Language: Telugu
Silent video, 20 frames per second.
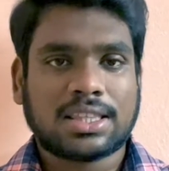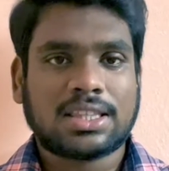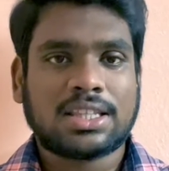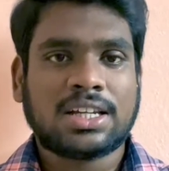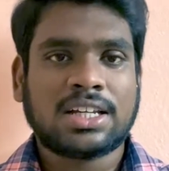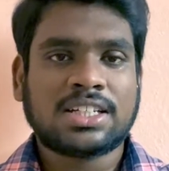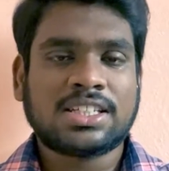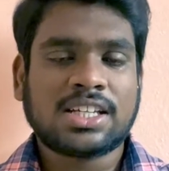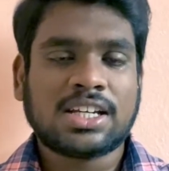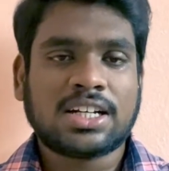
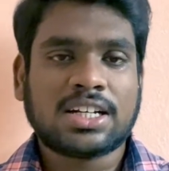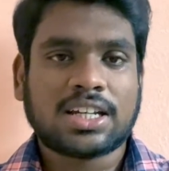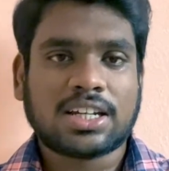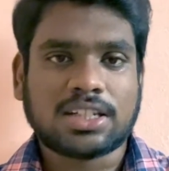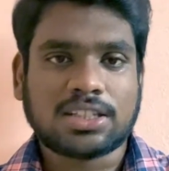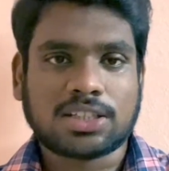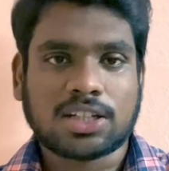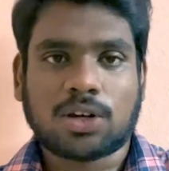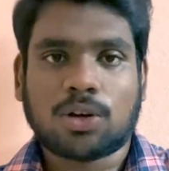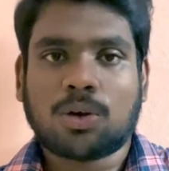త్రీ సిలిండర్
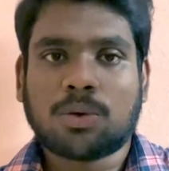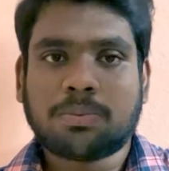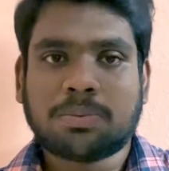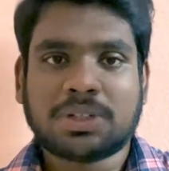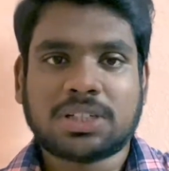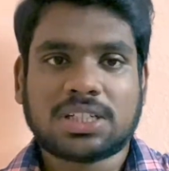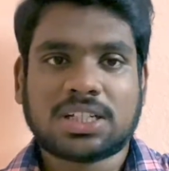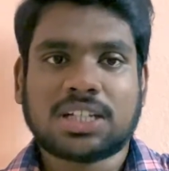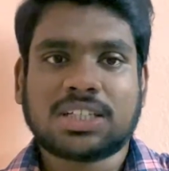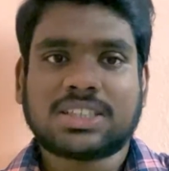ఇంజన్లో
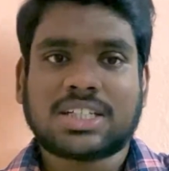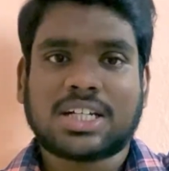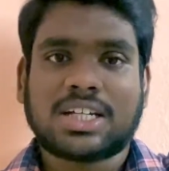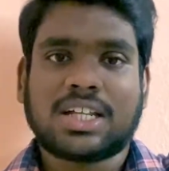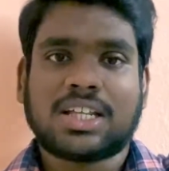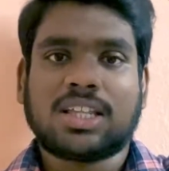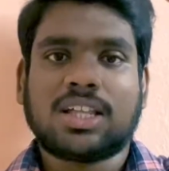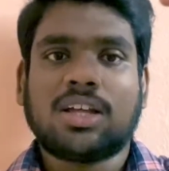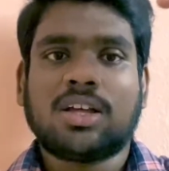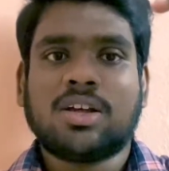పిస్టన్స్
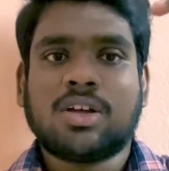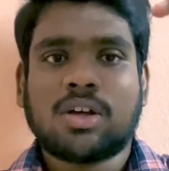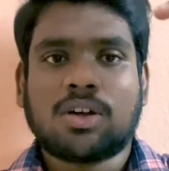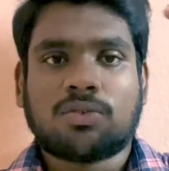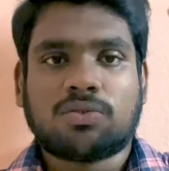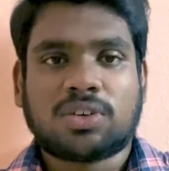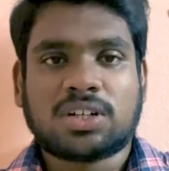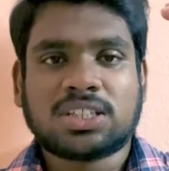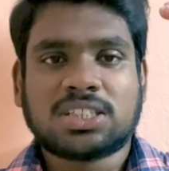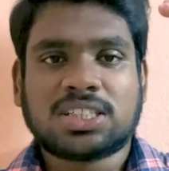అనేది
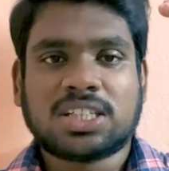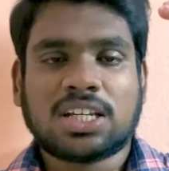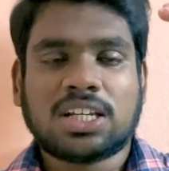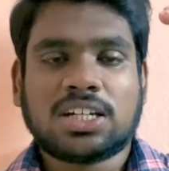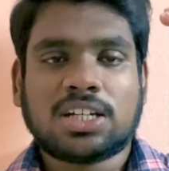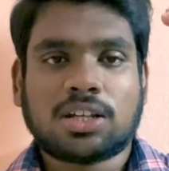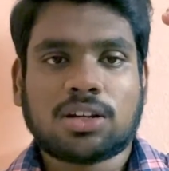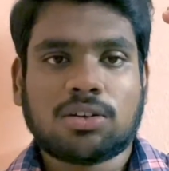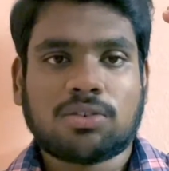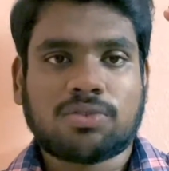ఫస్ట్
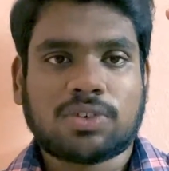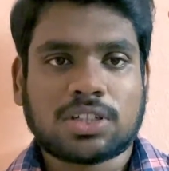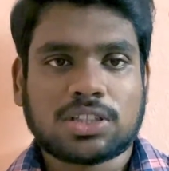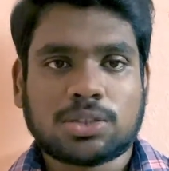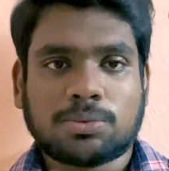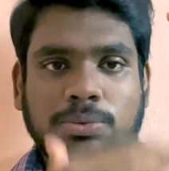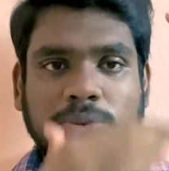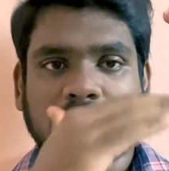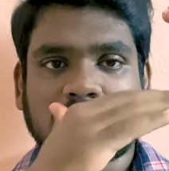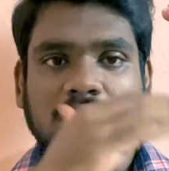సిలిండర్లో
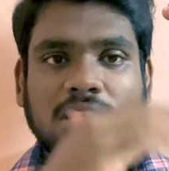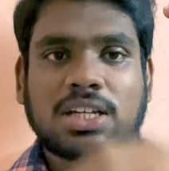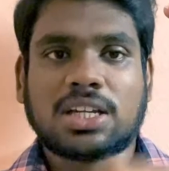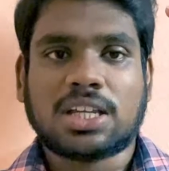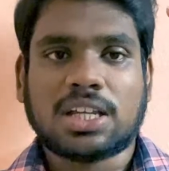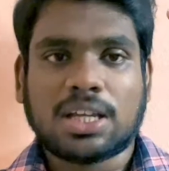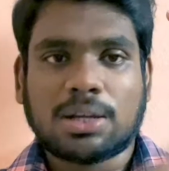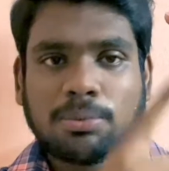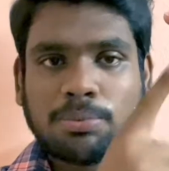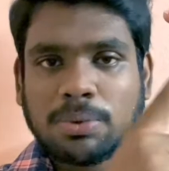ఫస్ట్ పిస్టన్
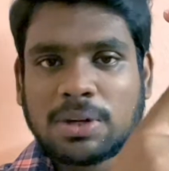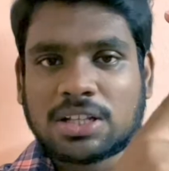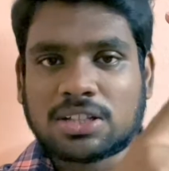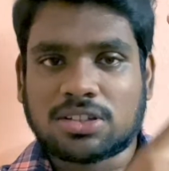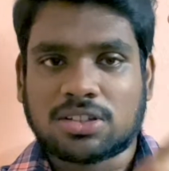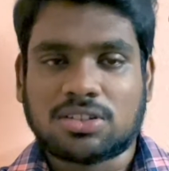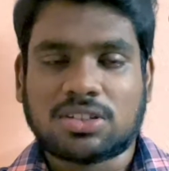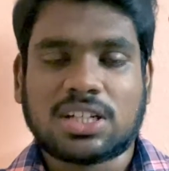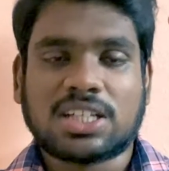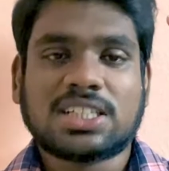ఈ
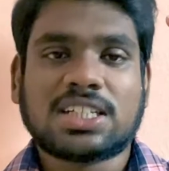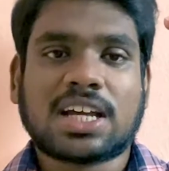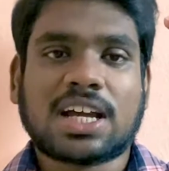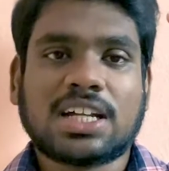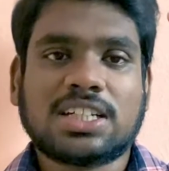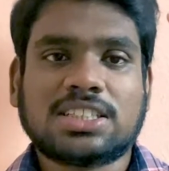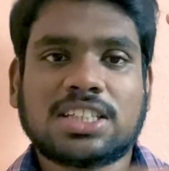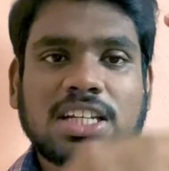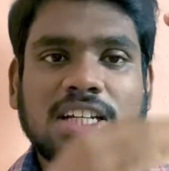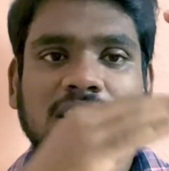ప్లేస్లో ఉంటాయి
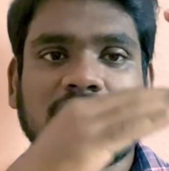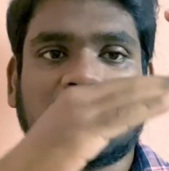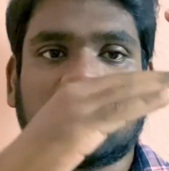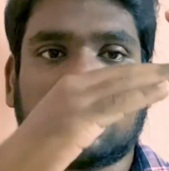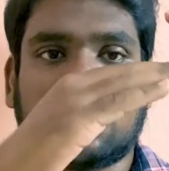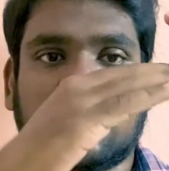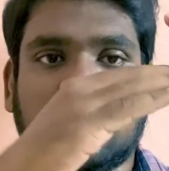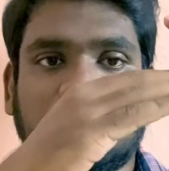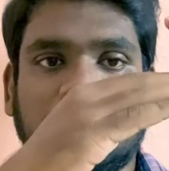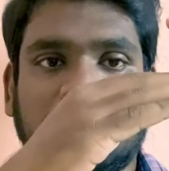సెకండ్ సిలిండర్
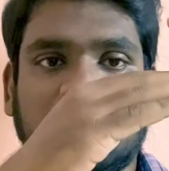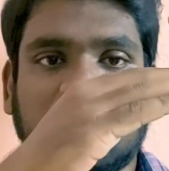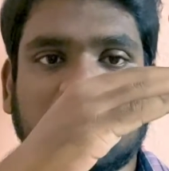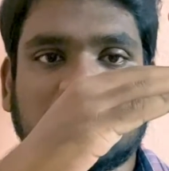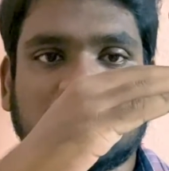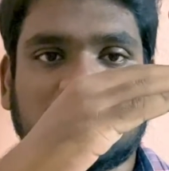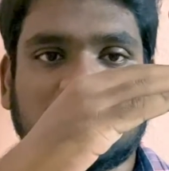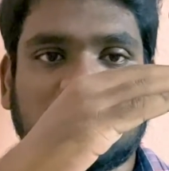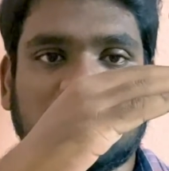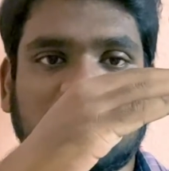ఈ
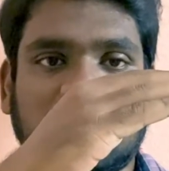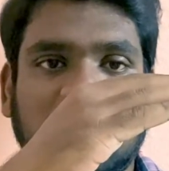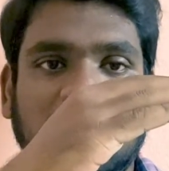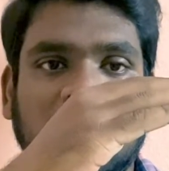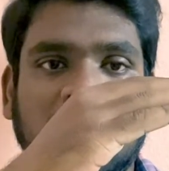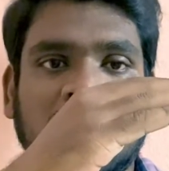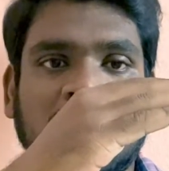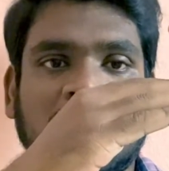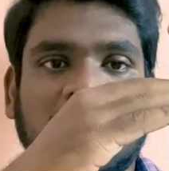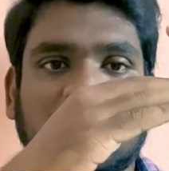ప్లేస్ ఉంటుంది
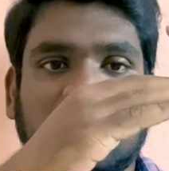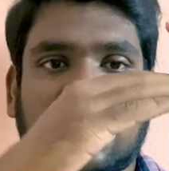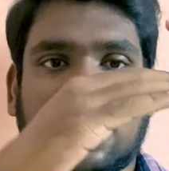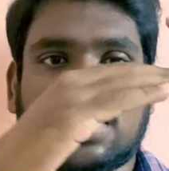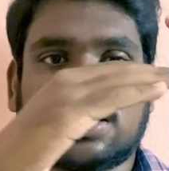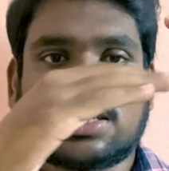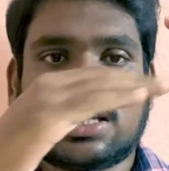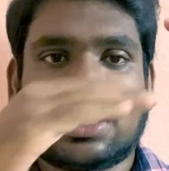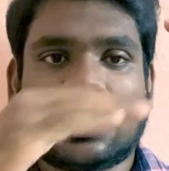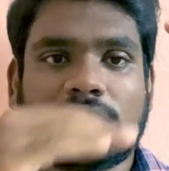
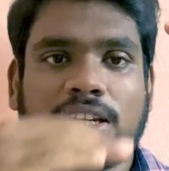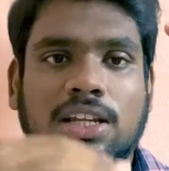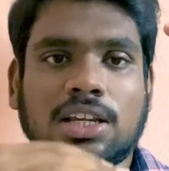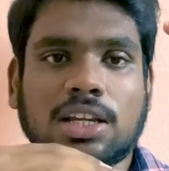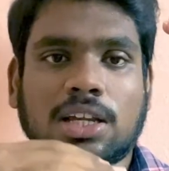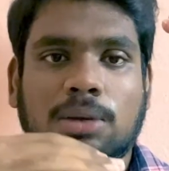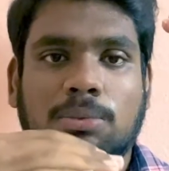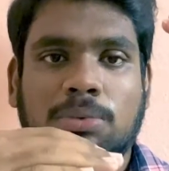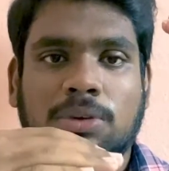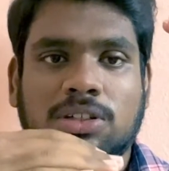థర్డ్ సిలిండర్
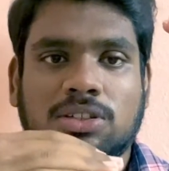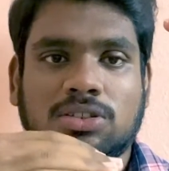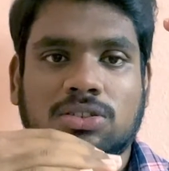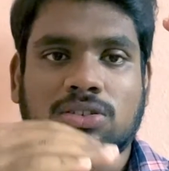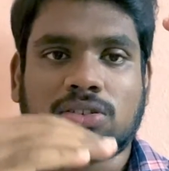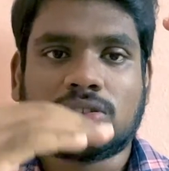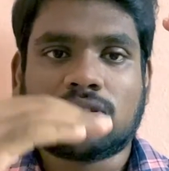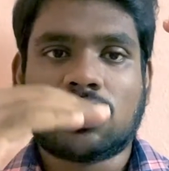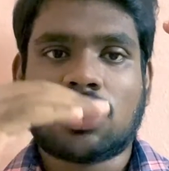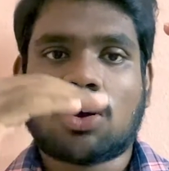ఈ ప్లేస్
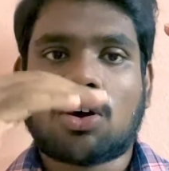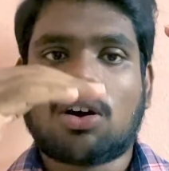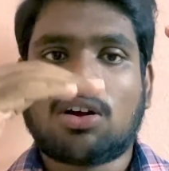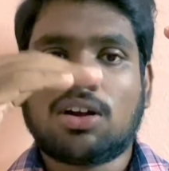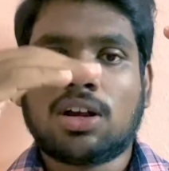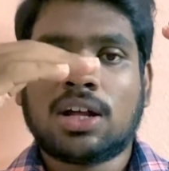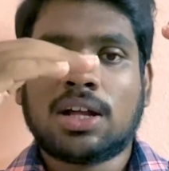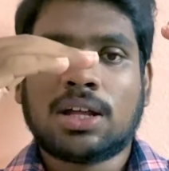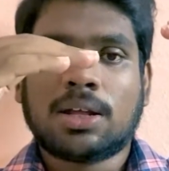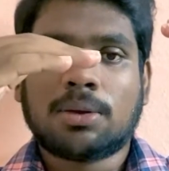ఉంటుంది ఆర్
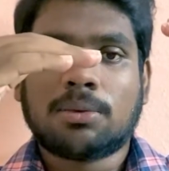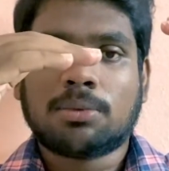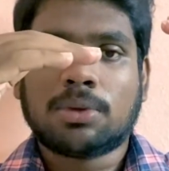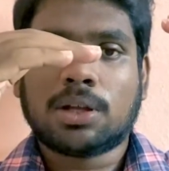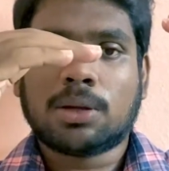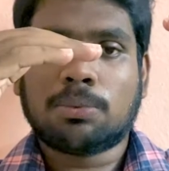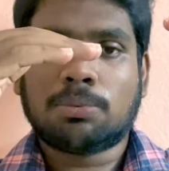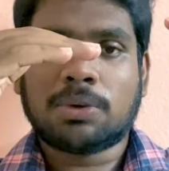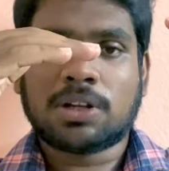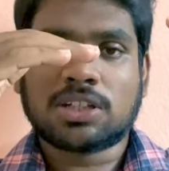
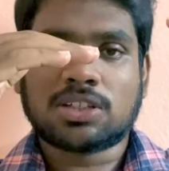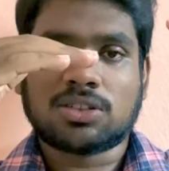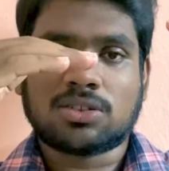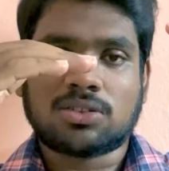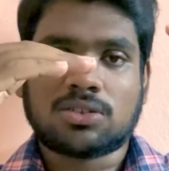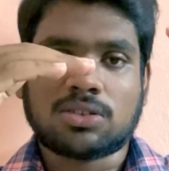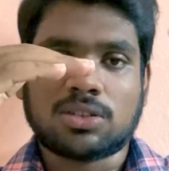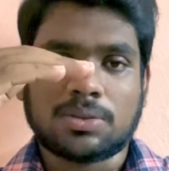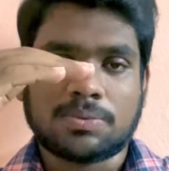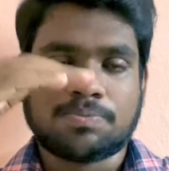ఈ ప్లేస్
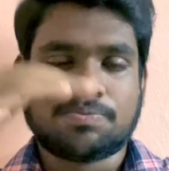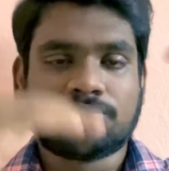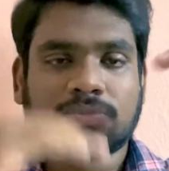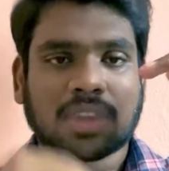ఉంటుంది